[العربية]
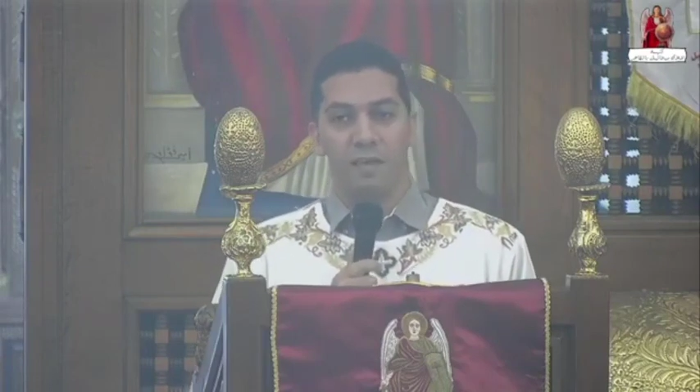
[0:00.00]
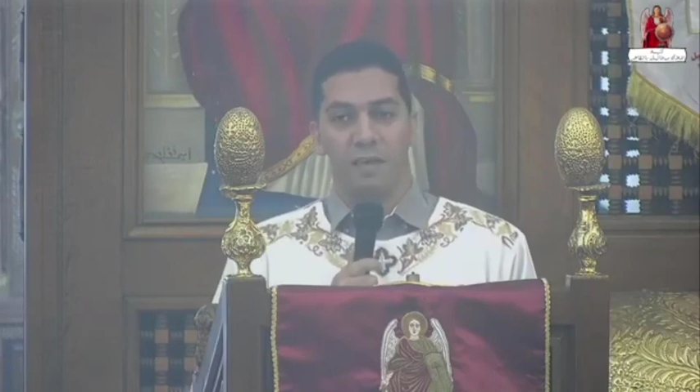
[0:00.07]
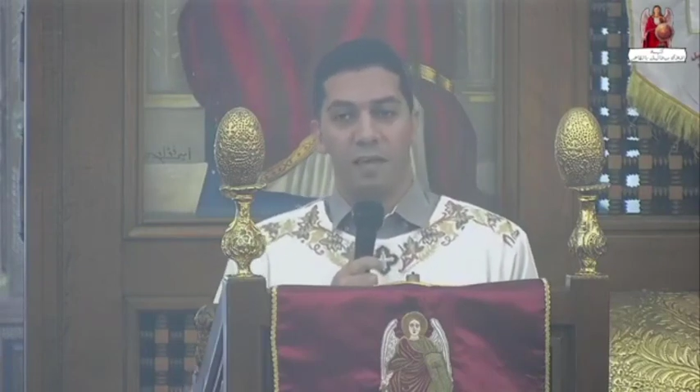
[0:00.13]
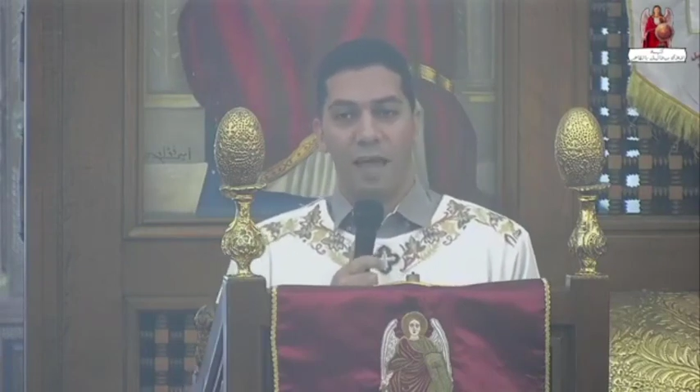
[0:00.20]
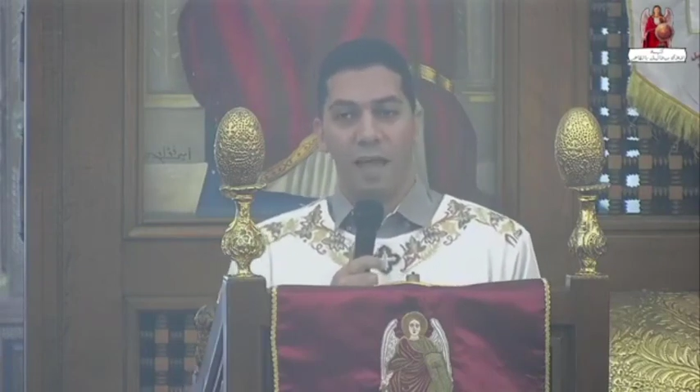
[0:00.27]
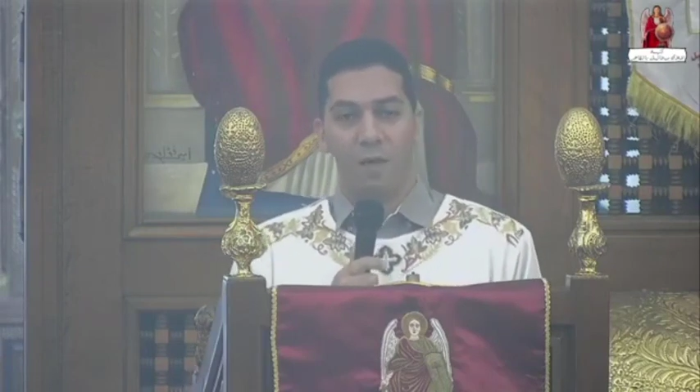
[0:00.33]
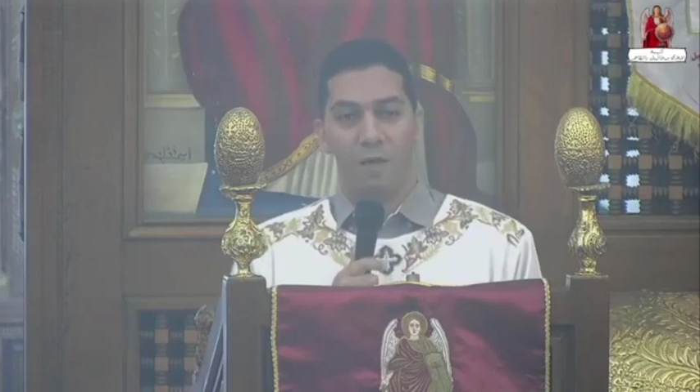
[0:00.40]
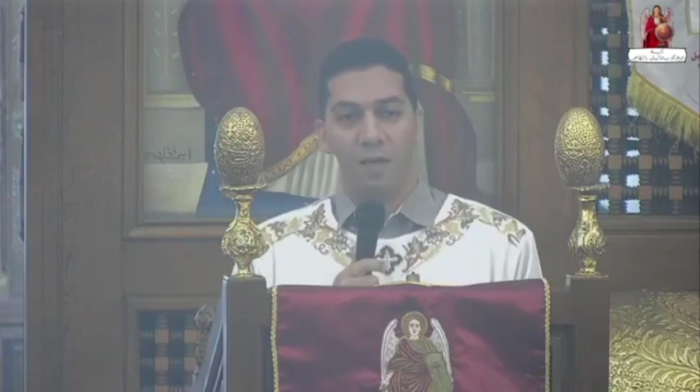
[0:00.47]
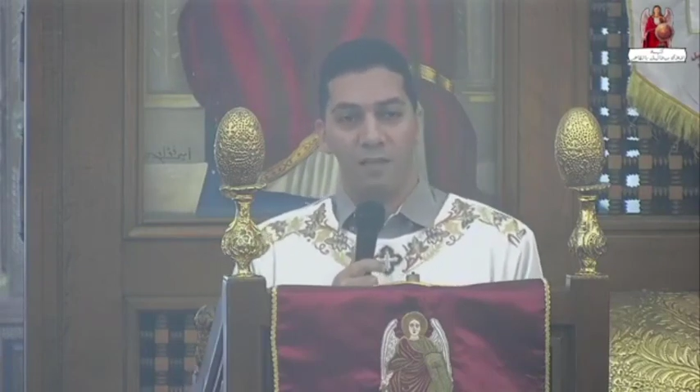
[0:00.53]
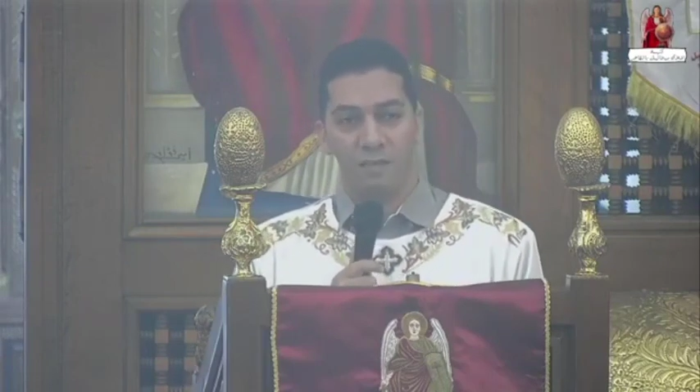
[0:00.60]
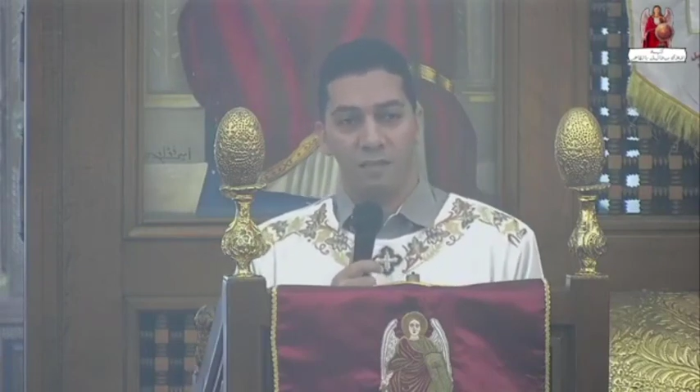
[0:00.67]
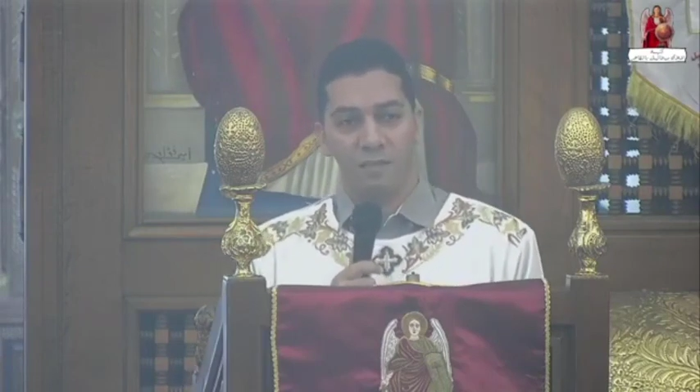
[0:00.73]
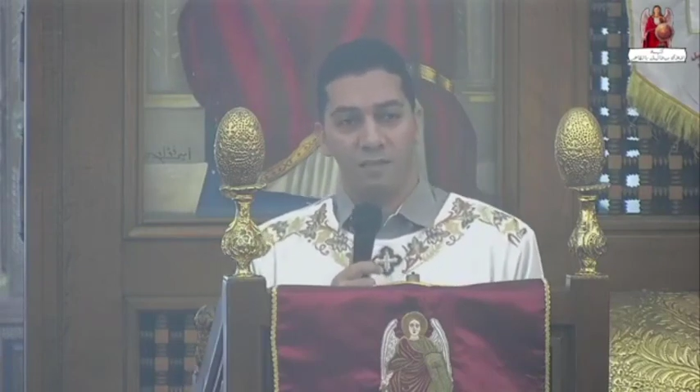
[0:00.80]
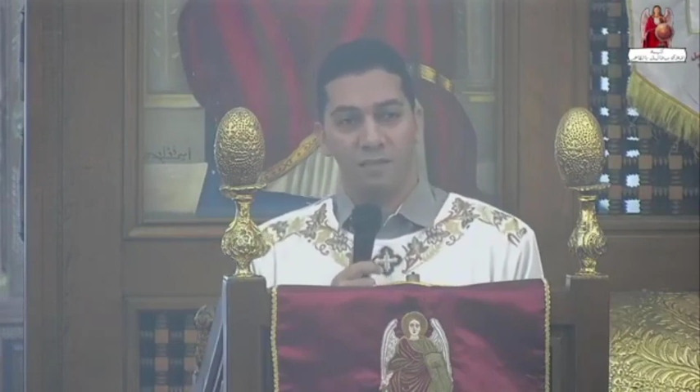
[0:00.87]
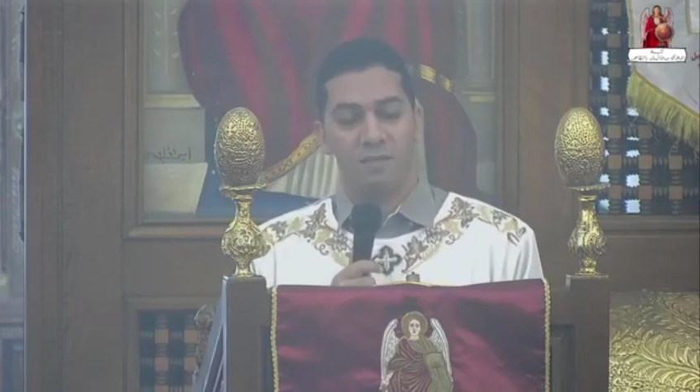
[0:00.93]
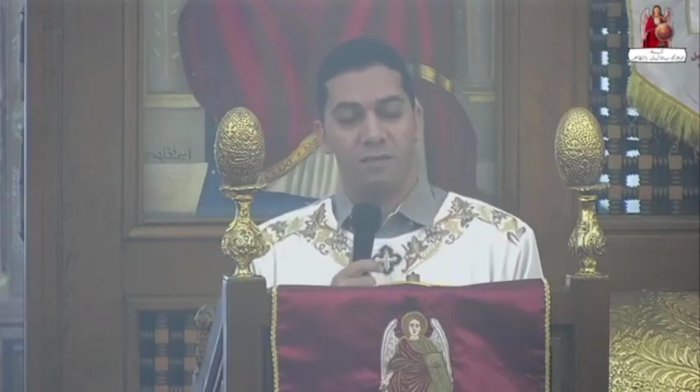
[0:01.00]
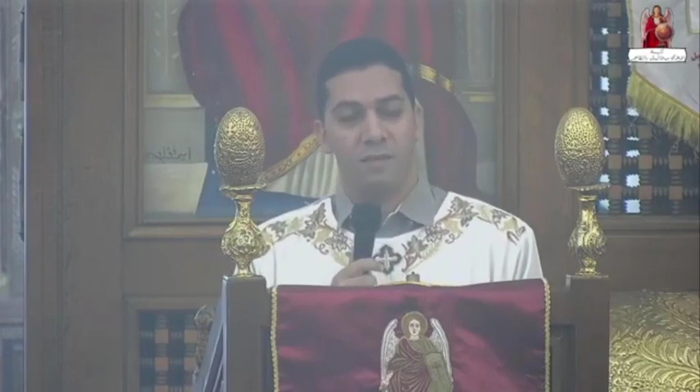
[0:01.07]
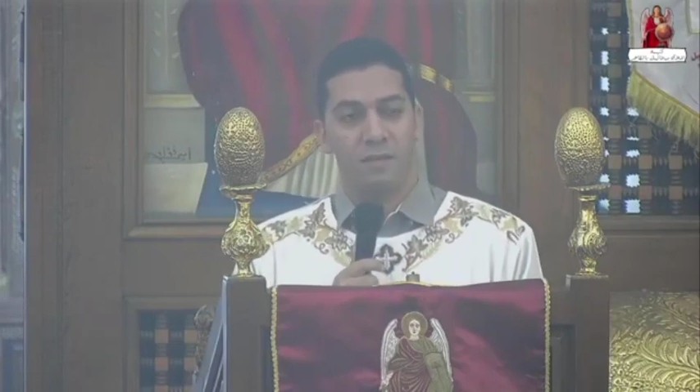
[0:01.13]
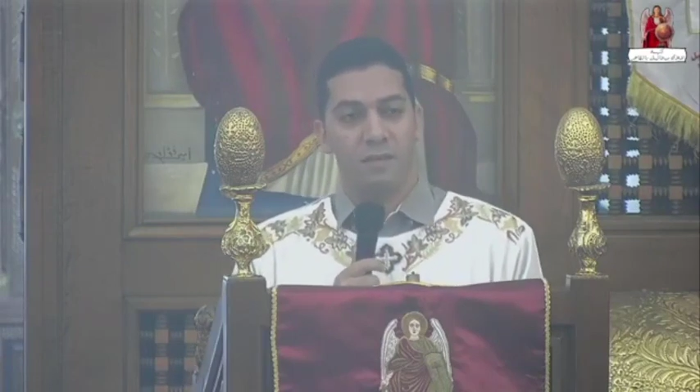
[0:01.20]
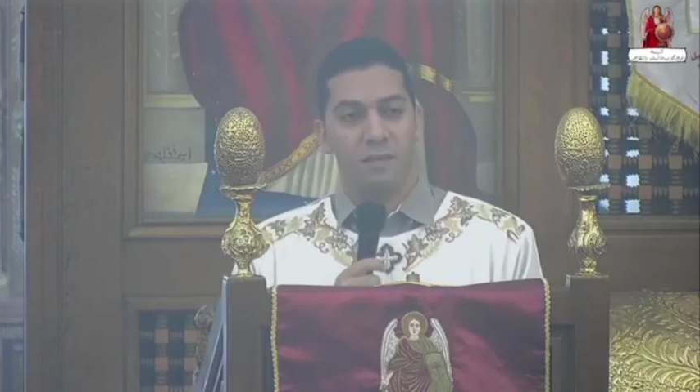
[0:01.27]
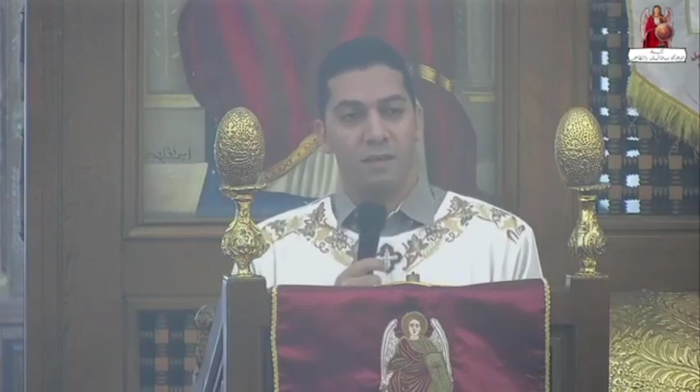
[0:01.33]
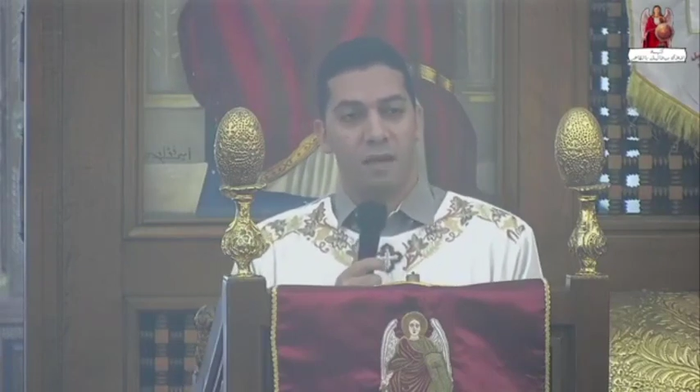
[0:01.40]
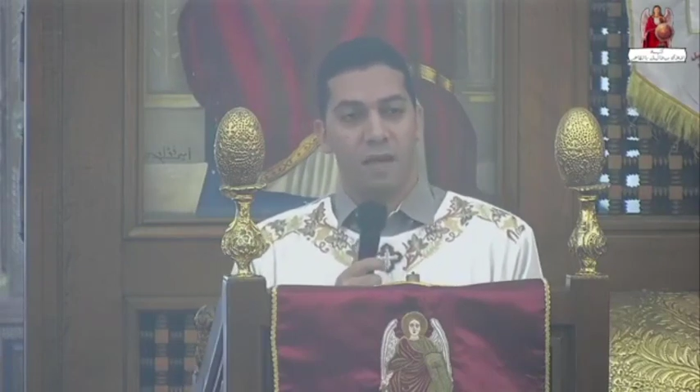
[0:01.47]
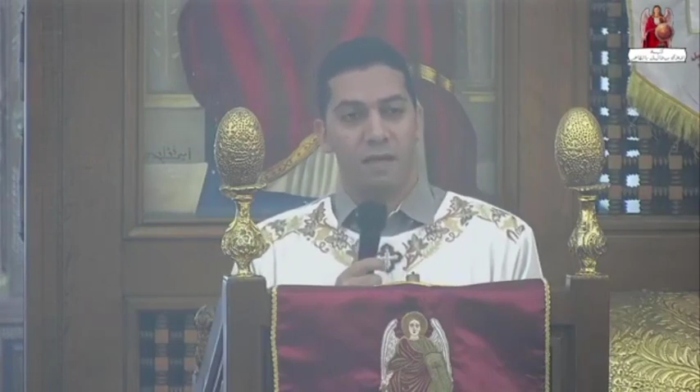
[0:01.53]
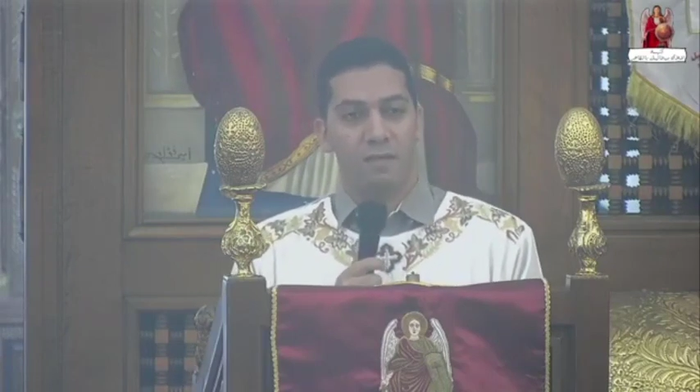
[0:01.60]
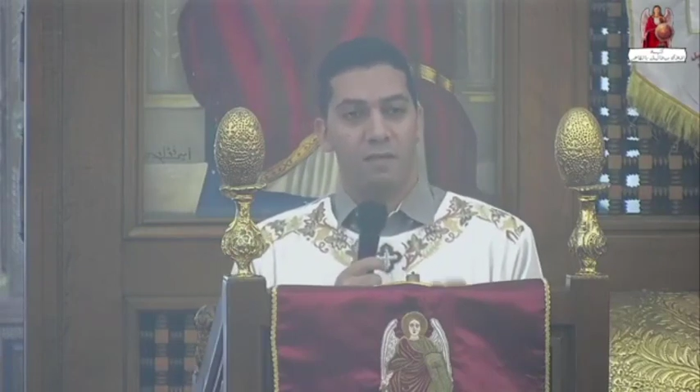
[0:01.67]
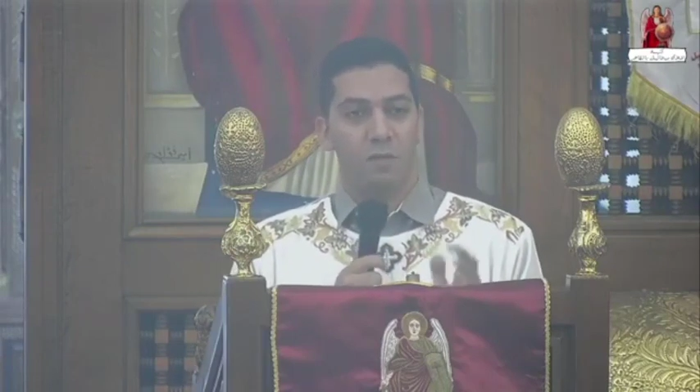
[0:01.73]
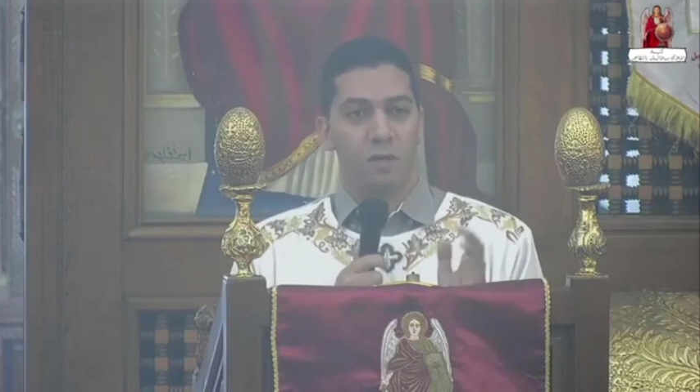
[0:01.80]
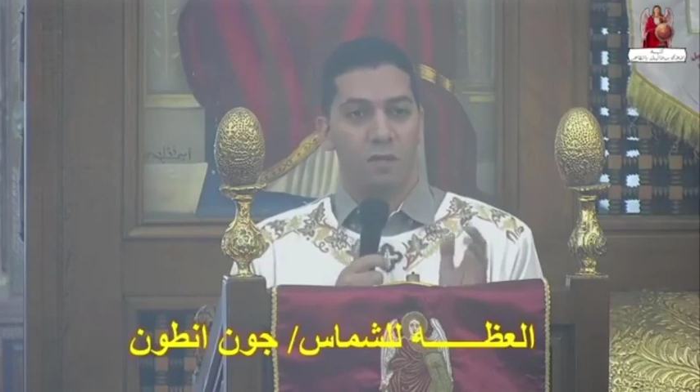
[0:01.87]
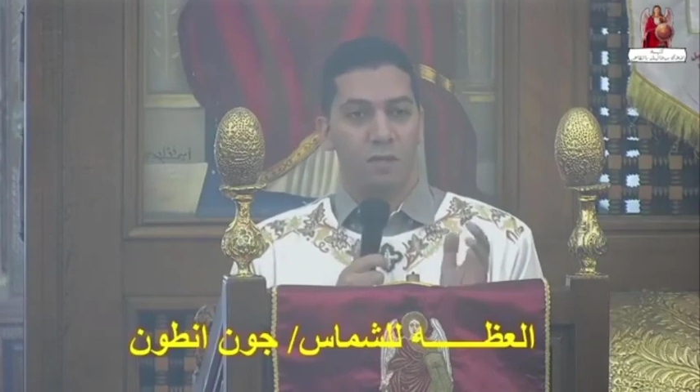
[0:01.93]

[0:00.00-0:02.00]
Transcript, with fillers: الحوادث حد ممكن